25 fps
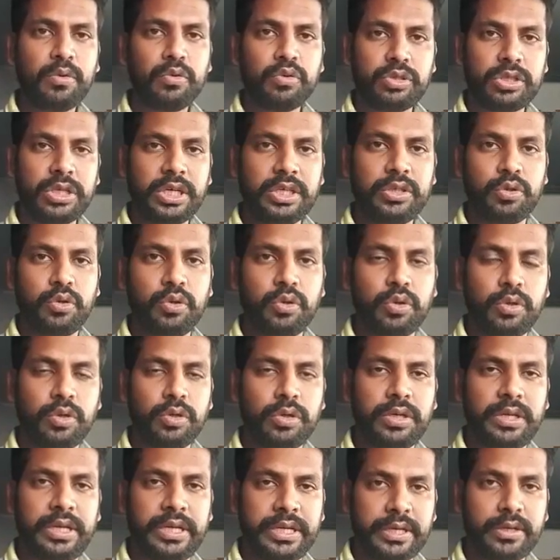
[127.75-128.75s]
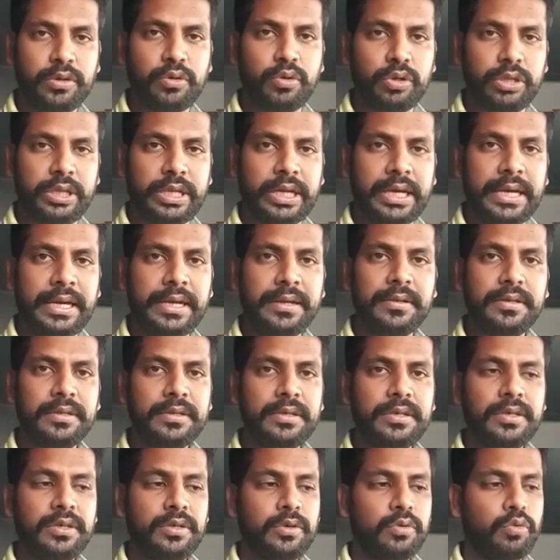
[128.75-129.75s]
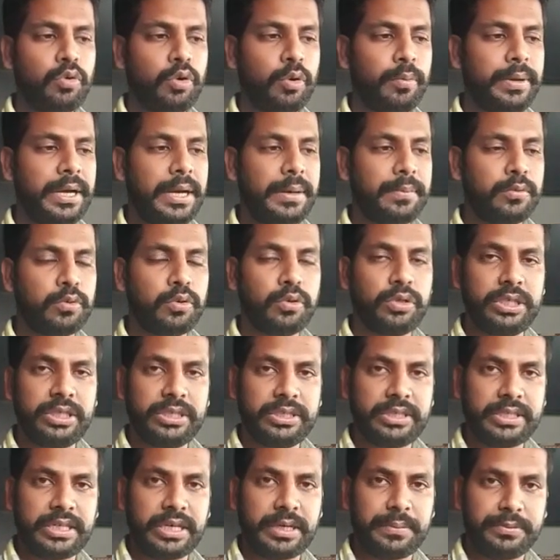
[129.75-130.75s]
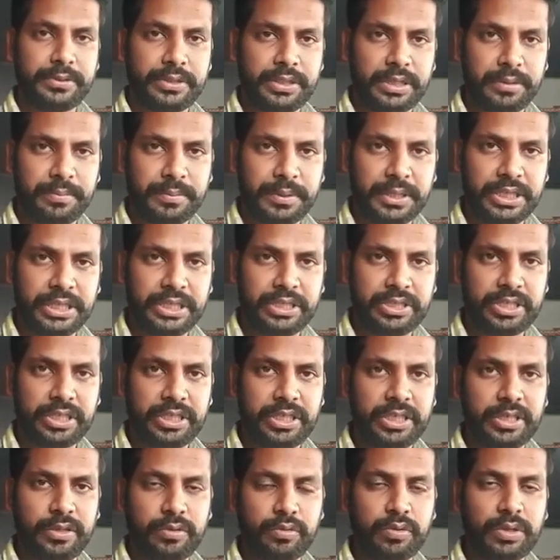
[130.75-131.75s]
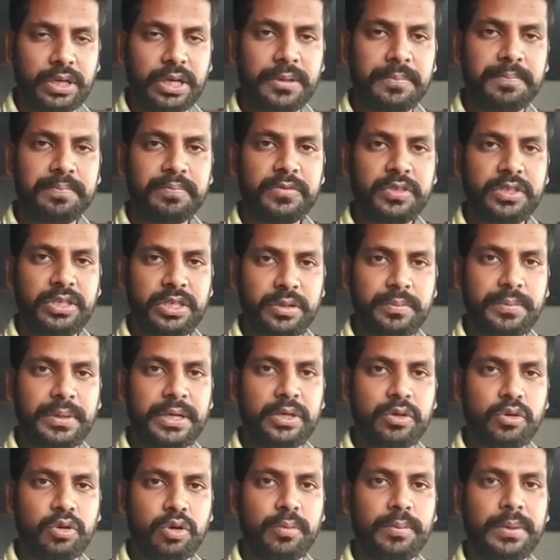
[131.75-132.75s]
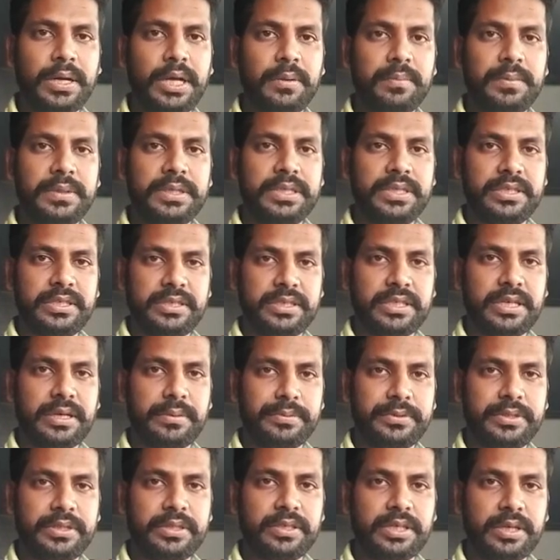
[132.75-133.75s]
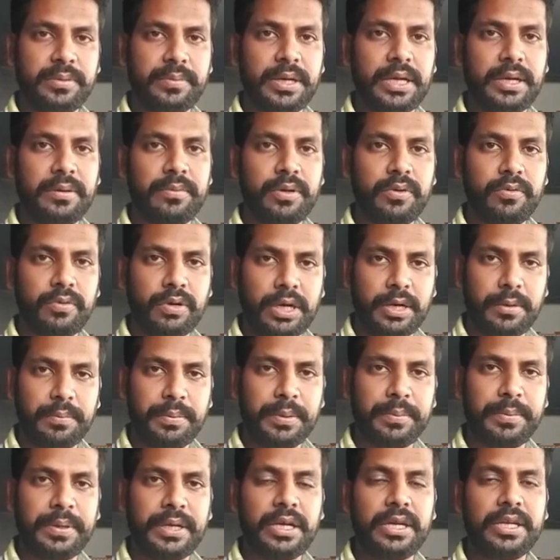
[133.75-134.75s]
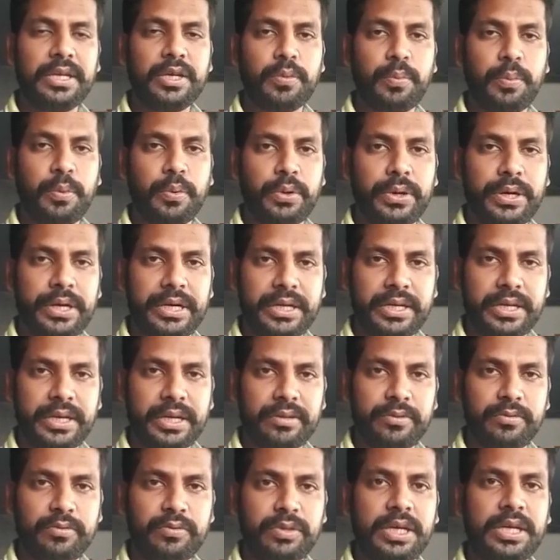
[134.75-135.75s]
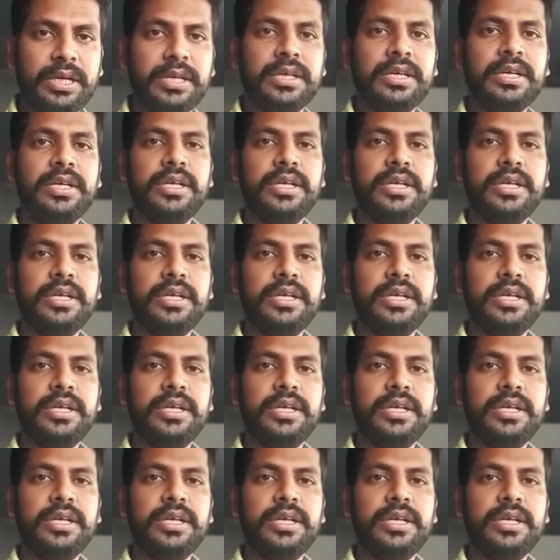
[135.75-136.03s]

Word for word: उसका जो लिंक होता है वो मैं आपको डिस्क्रिप्शन में नीचे दे दूंगा जिन भाइयों को मालूम है डिस्क्रिप्शन के मालूम है वहां पे मैं लिंक प्रोवाइड कर दूंगा